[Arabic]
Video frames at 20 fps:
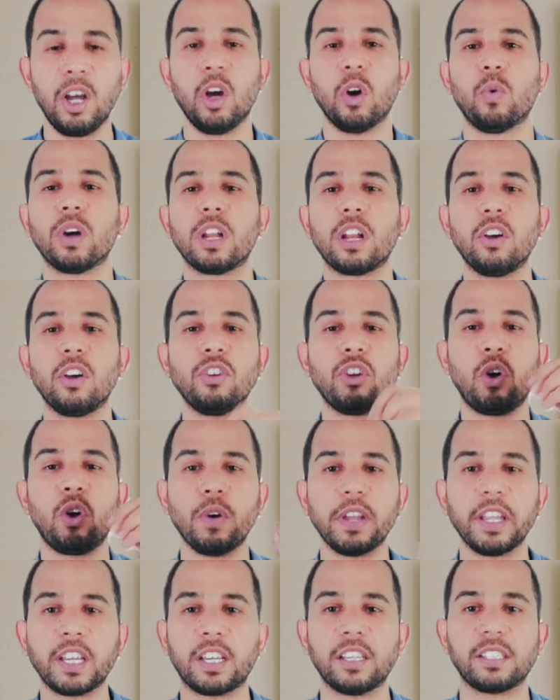ولا ان هو
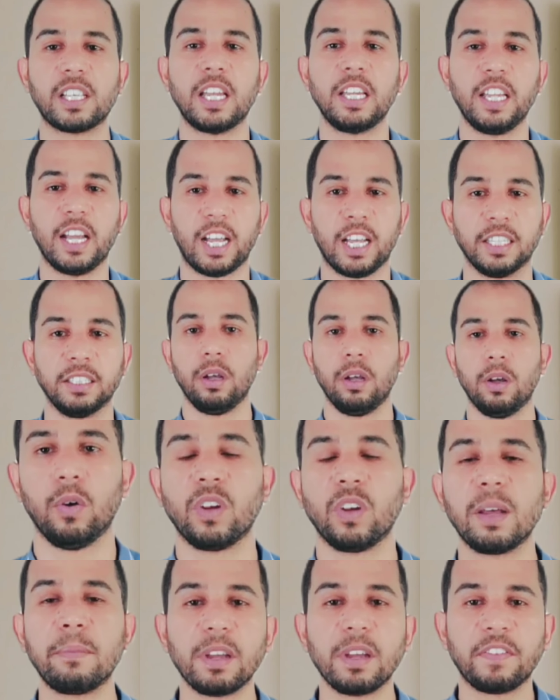ينقذ اي حد
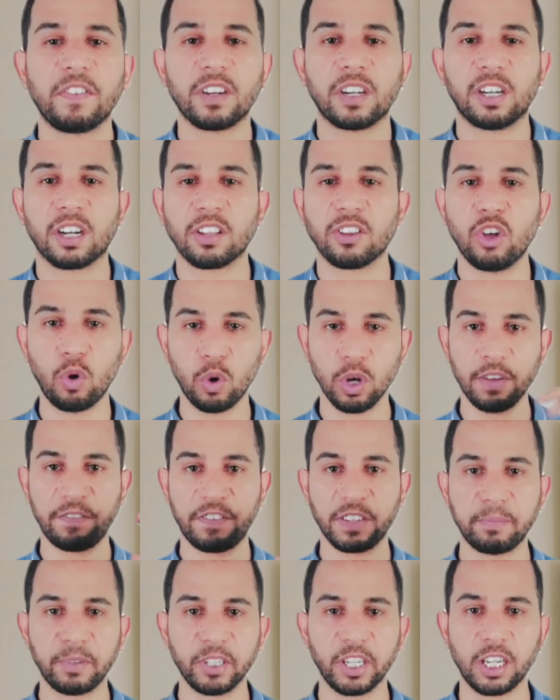ولما يفكر ان هو
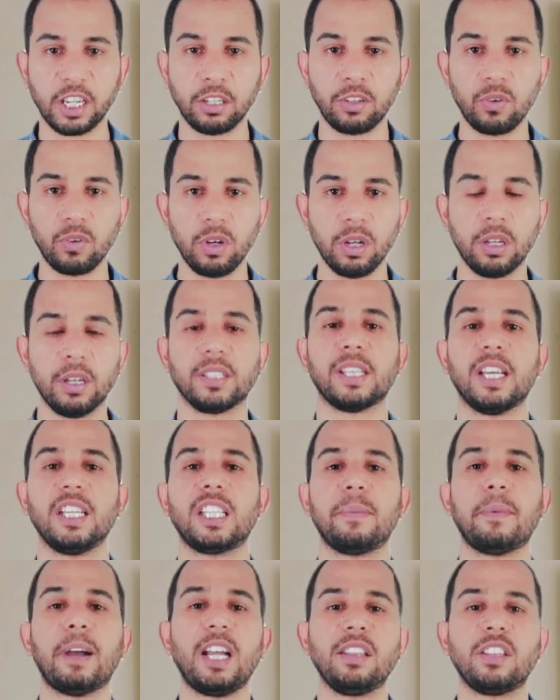ينفد بجلده
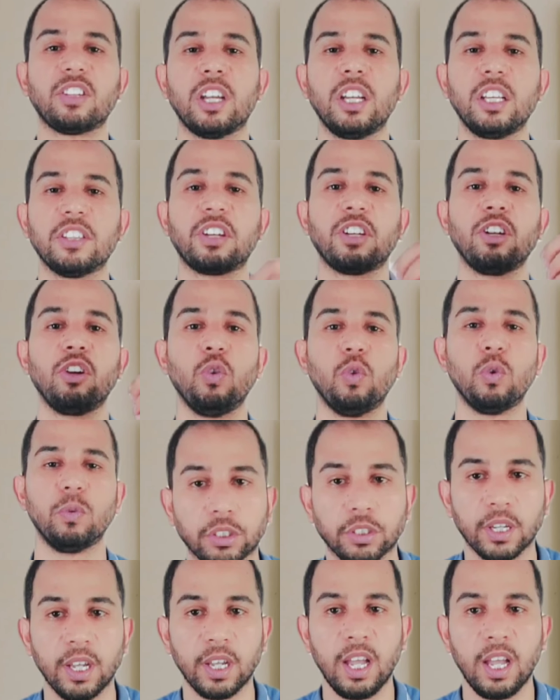ساعتها ما حدش هيقدر يلومه